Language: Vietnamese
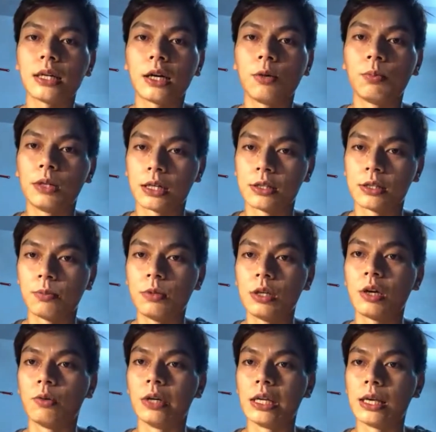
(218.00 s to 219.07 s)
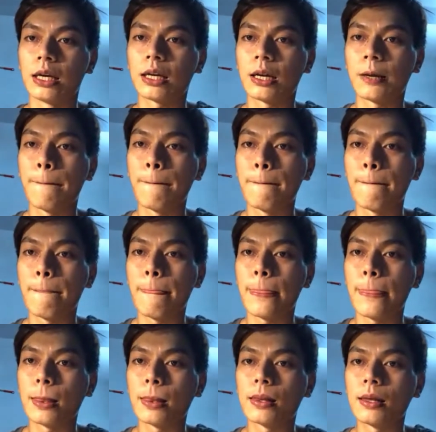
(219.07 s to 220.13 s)
sẽ không được trong những kiểu người Nhật
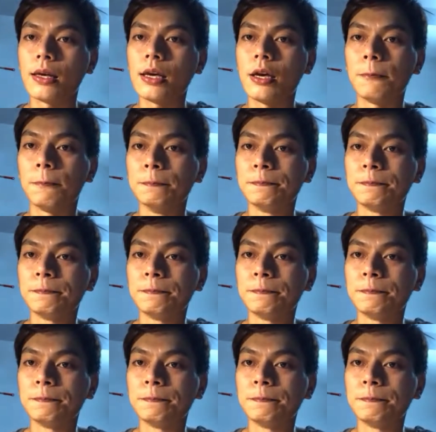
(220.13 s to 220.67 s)
Thế